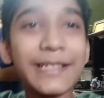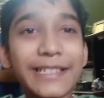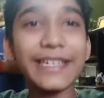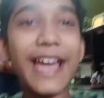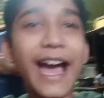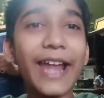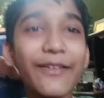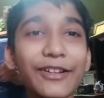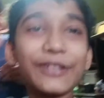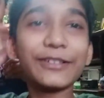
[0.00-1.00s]
ये हर
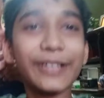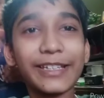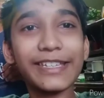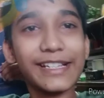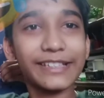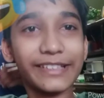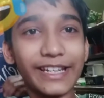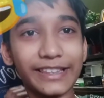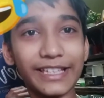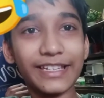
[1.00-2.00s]
बार टंकी करता
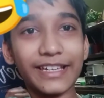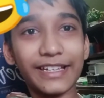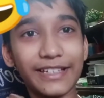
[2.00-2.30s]
रहता है ये